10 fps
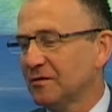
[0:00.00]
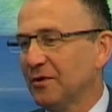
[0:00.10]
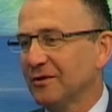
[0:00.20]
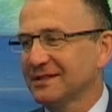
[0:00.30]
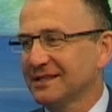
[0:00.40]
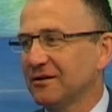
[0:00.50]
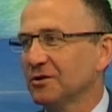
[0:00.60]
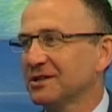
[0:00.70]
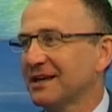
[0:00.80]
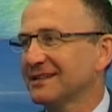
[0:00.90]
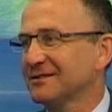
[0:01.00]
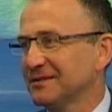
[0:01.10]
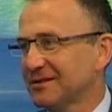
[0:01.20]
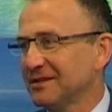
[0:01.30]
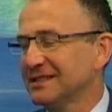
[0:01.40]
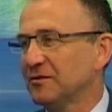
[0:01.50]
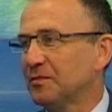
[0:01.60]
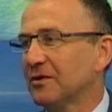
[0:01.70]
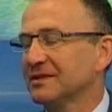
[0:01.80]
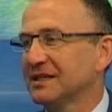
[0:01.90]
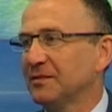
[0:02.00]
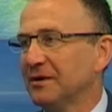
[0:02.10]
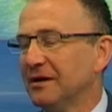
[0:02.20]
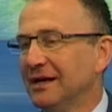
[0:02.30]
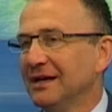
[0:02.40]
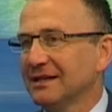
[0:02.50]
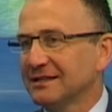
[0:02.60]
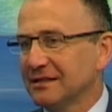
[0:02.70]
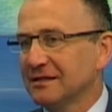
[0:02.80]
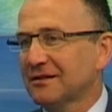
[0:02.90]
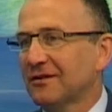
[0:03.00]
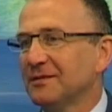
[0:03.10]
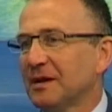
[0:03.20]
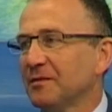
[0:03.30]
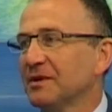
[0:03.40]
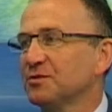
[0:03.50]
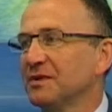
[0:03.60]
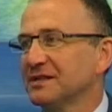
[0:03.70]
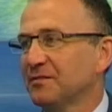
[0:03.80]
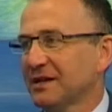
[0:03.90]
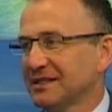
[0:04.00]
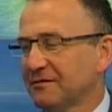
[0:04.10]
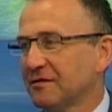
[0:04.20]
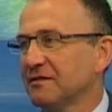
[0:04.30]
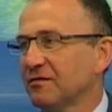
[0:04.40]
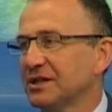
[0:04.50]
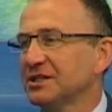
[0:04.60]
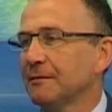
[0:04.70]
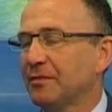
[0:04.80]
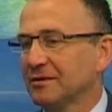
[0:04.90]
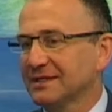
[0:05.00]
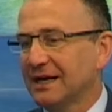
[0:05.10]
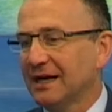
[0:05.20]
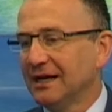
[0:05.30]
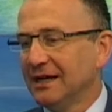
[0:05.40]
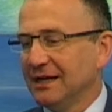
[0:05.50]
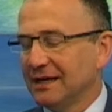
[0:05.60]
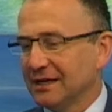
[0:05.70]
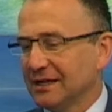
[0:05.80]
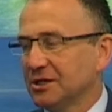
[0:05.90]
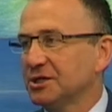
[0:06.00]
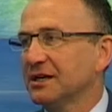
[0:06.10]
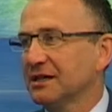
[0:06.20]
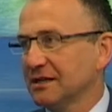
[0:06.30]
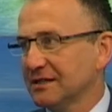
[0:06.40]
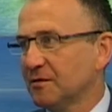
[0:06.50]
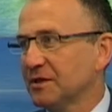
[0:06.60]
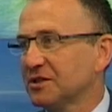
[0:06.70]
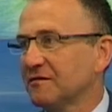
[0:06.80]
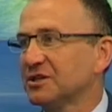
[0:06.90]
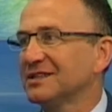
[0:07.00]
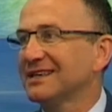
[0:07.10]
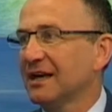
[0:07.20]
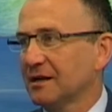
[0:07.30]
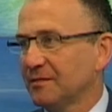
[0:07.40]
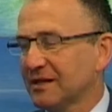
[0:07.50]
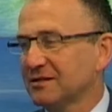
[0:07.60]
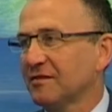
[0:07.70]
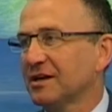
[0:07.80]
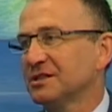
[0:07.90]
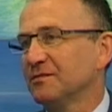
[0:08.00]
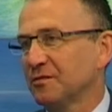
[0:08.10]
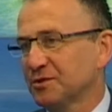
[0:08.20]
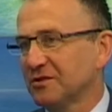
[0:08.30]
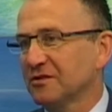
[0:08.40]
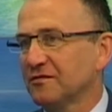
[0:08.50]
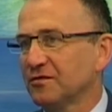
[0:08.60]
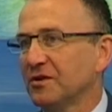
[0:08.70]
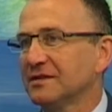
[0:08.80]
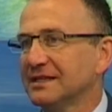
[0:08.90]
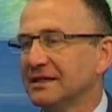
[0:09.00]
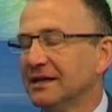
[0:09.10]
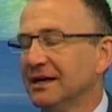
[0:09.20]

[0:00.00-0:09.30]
Polski, koszykarską stolicą Polski, bo z jednej strony mamy mecz międzypaństwowy właśnie Polska-Czechy, jest to mecz towarzyski, ale bardzo ważny, bo przygotowujący